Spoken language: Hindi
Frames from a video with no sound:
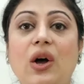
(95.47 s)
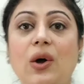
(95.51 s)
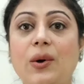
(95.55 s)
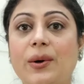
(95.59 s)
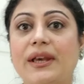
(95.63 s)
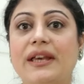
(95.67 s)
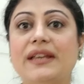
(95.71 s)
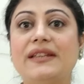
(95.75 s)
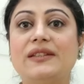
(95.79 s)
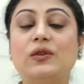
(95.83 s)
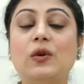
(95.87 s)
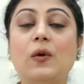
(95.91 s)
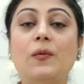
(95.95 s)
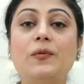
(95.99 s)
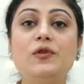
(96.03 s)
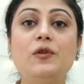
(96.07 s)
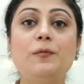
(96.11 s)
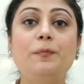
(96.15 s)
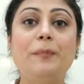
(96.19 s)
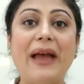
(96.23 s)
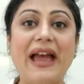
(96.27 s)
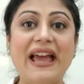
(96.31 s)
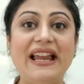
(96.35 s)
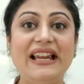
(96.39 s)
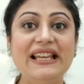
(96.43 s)
ओके okay, सो so जो
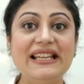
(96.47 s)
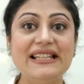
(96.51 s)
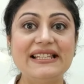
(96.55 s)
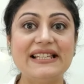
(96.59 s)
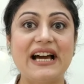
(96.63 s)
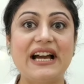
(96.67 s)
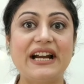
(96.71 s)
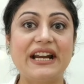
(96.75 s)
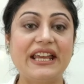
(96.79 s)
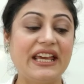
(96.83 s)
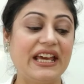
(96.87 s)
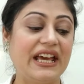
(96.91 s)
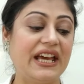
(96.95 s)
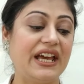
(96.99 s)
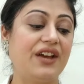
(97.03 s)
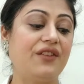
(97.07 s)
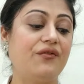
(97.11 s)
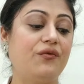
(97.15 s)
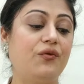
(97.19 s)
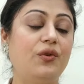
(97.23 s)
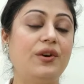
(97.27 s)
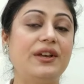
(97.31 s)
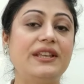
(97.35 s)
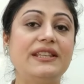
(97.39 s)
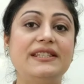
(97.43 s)
पहली साड़ी है
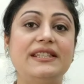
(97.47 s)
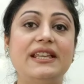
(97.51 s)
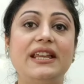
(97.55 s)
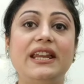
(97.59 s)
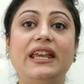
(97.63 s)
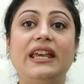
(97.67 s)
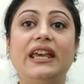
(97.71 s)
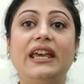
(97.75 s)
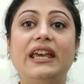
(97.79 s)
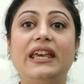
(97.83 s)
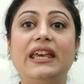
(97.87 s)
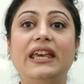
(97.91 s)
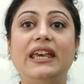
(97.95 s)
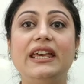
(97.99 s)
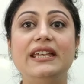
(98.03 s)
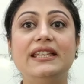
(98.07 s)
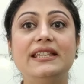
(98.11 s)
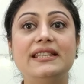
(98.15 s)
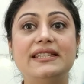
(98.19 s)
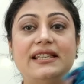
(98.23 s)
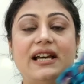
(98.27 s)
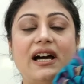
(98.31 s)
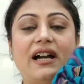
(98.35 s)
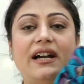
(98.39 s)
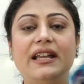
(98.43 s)
वो इस तरीके की
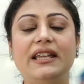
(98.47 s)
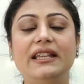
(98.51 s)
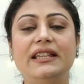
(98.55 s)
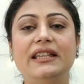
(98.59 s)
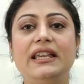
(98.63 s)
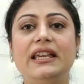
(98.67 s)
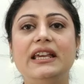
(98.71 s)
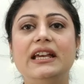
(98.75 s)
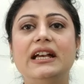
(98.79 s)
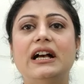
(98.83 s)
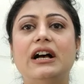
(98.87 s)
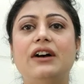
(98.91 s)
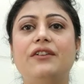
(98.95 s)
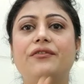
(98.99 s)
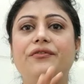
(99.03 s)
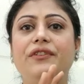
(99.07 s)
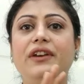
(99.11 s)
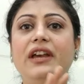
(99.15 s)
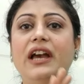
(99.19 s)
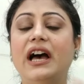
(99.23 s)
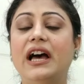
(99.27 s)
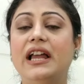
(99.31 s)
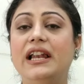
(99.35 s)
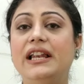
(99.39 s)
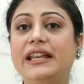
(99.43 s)
साड़ी थी काफ़ी
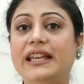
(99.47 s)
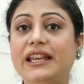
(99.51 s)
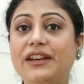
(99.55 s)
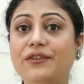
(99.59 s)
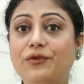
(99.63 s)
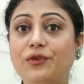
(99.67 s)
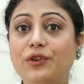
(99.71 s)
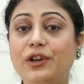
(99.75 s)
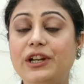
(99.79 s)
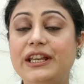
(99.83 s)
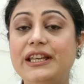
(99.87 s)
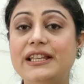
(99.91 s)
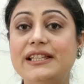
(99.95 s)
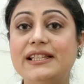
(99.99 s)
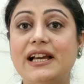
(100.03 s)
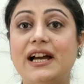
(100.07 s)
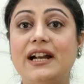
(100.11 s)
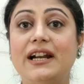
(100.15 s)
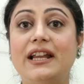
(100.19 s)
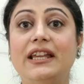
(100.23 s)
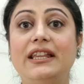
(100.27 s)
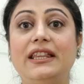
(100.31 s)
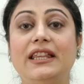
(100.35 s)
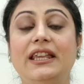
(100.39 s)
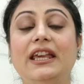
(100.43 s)
हल्की फुल्की
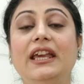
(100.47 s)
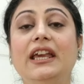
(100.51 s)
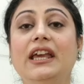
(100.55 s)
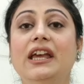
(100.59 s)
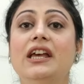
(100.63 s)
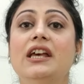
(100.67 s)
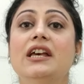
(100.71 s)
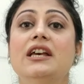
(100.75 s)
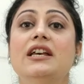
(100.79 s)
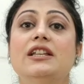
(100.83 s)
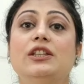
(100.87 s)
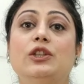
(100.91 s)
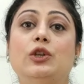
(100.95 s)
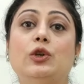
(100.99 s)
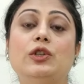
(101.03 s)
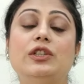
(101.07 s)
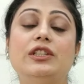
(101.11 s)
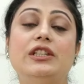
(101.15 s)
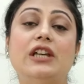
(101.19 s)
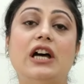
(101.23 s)
साड़ी थी तो